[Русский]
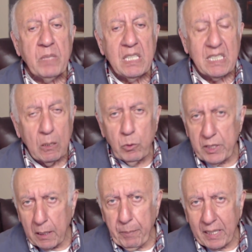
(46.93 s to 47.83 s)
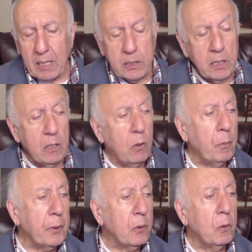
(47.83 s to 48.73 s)
Саудия предложила
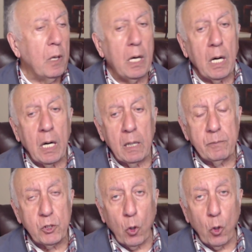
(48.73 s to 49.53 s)
ОПЕКу, а,